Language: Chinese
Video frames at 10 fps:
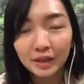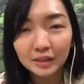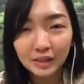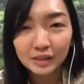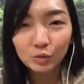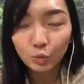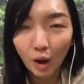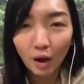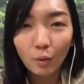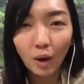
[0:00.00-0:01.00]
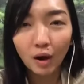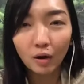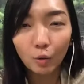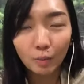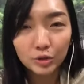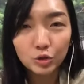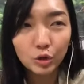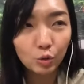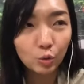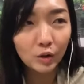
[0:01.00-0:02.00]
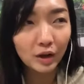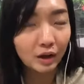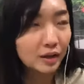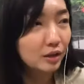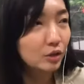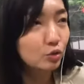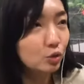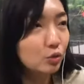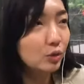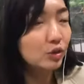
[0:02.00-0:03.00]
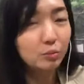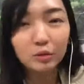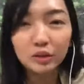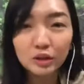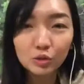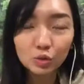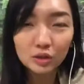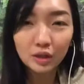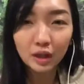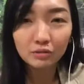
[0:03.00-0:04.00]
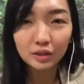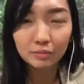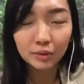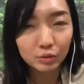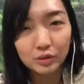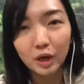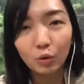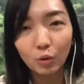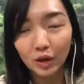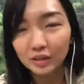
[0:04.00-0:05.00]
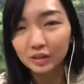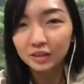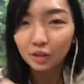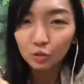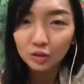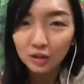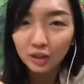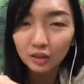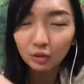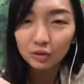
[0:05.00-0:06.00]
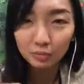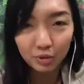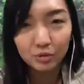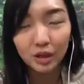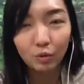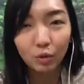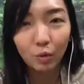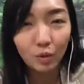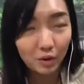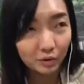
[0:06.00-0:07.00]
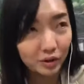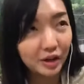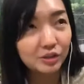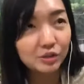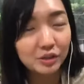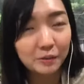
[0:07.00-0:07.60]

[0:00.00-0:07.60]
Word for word: 但是往往哈我们就会忽略了，哎做为什么你在做这个疗程没有效果，还是你在做这那个东西没有效果？往往原来就是。